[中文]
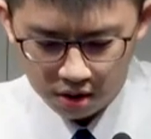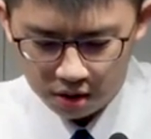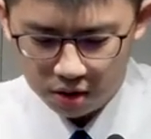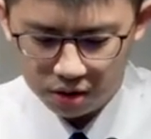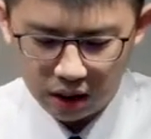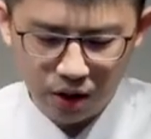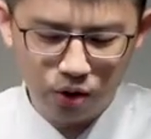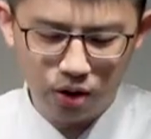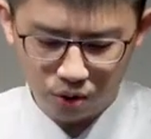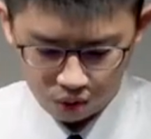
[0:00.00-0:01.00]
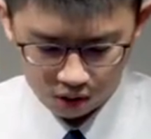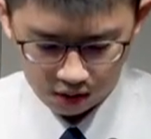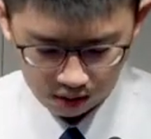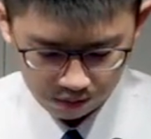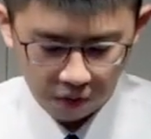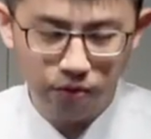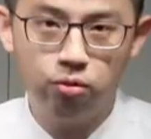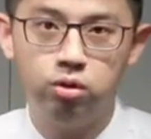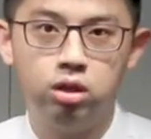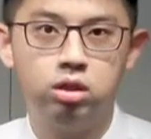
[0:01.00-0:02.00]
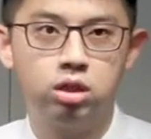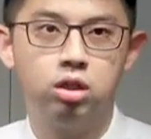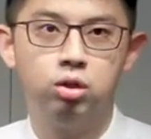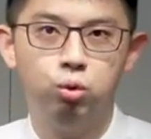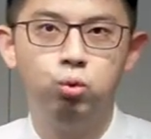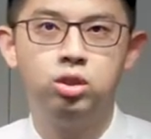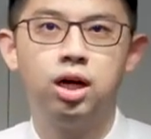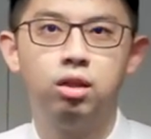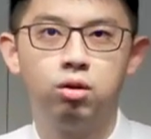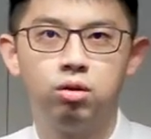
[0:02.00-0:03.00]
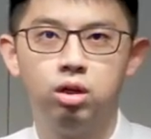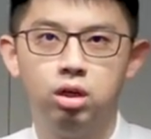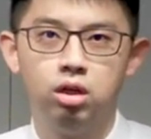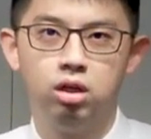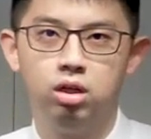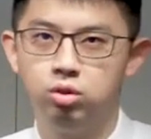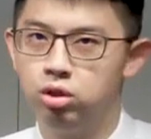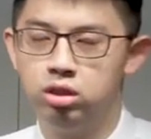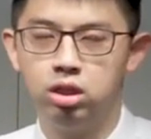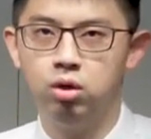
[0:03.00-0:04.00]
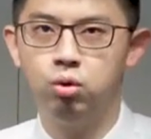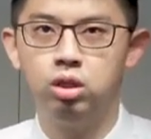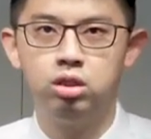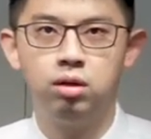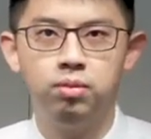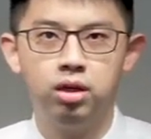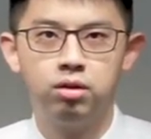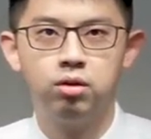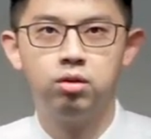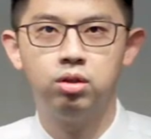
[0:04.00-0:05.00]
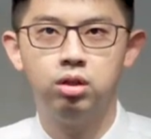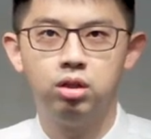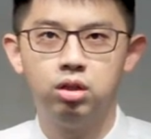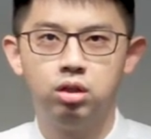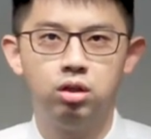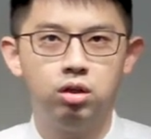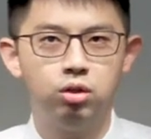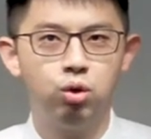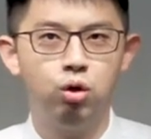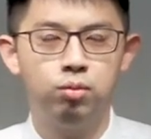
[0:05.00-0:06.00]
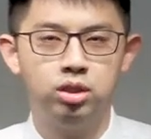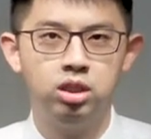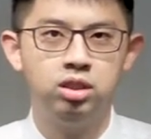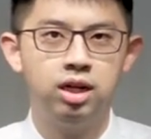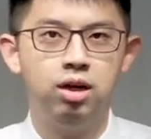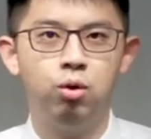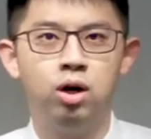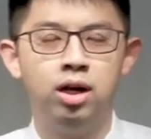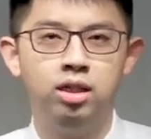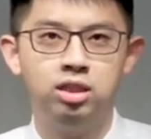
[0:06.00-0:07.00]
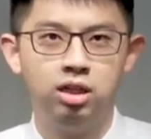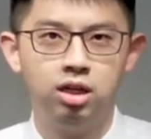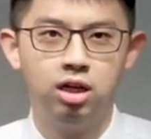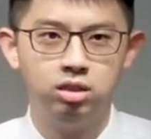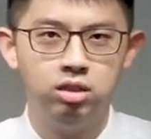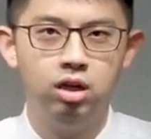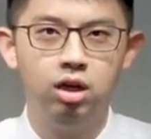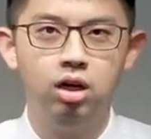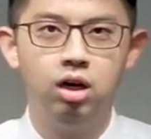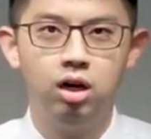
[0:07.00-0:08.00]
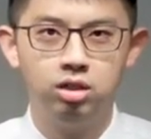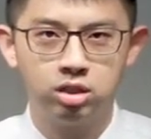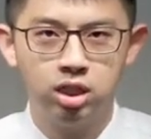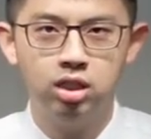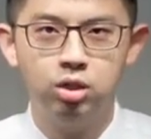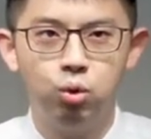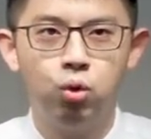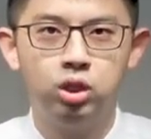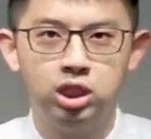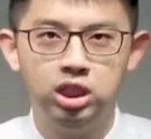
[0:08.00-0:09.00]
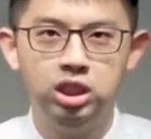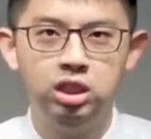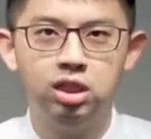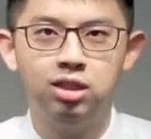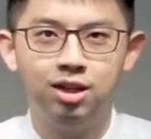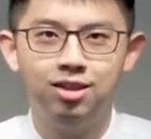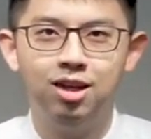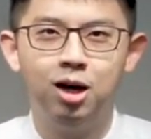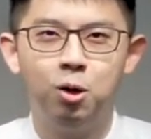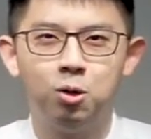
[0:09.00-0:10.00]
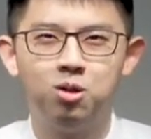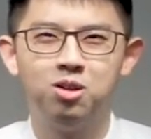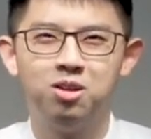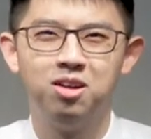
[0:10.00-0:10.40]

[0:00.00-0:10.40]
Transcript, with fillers: 啊，还有很多的丰富的这个物产哦，所以生活的层面哈，啊，对我们现在的话来讲，应该是啊生活机能很好哈，